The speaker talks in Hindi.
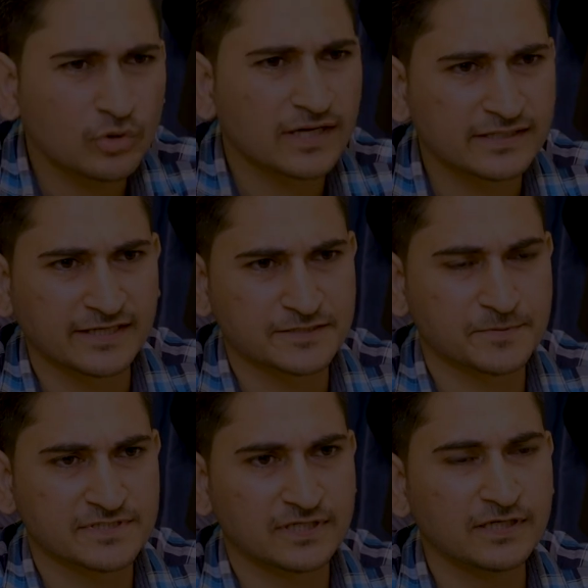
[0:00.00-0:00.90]
दो लाख के
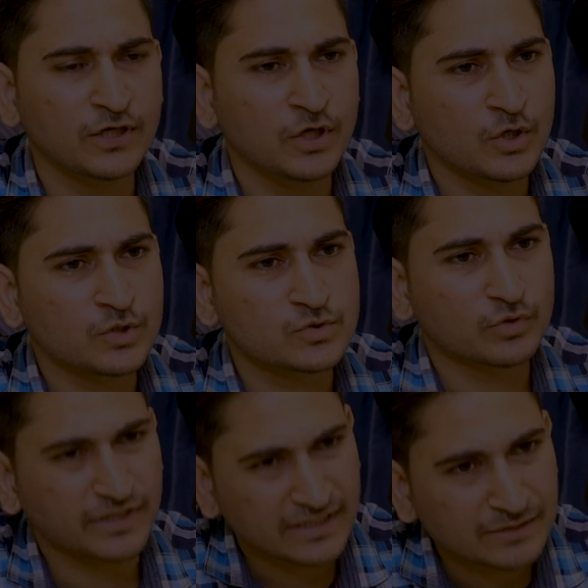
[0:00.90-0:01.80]
आसपास था जी सो
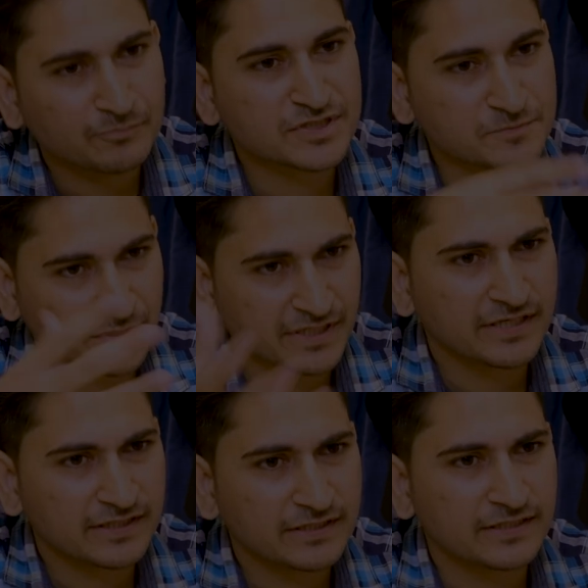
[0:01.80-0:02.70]
so, क्या नंबर्स बड़े
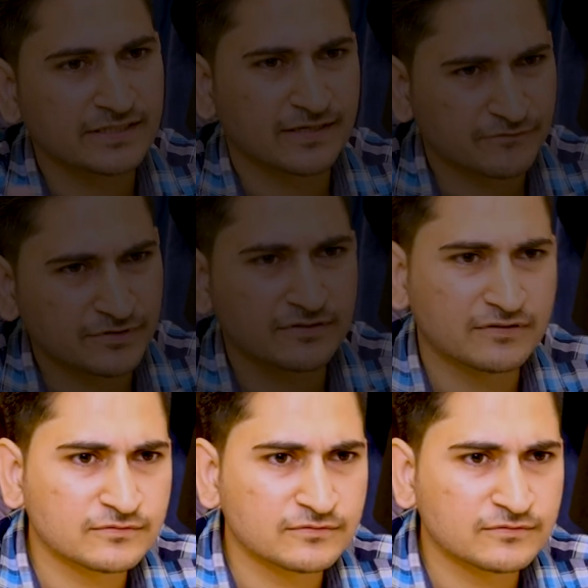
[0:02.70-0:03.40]
हैं या फिर यू